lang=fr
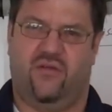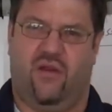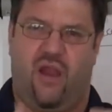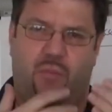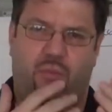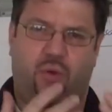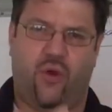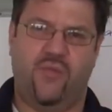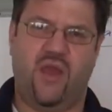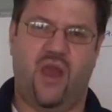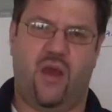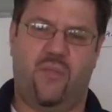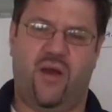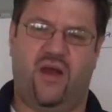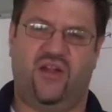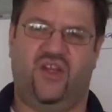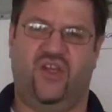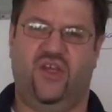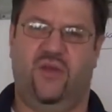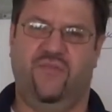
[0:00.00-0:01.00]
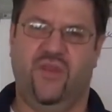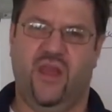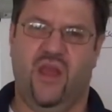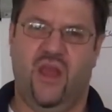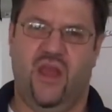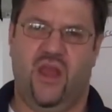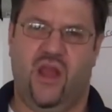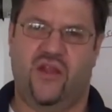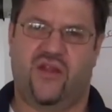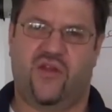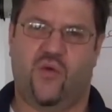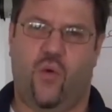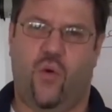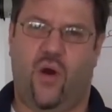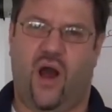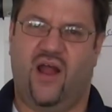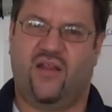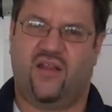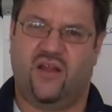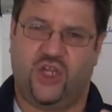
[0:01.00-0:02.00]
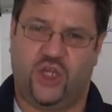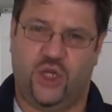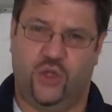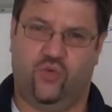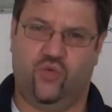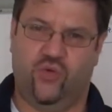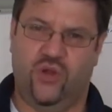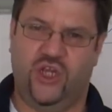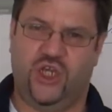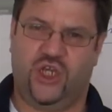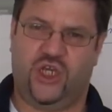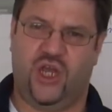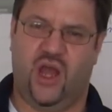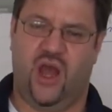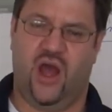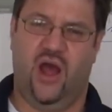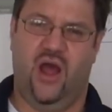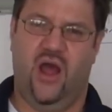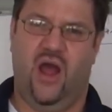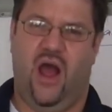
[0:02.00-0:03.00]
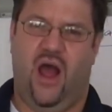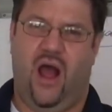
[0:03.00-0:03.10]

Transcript: Dans la première partie, ils ont attaché tous les chiens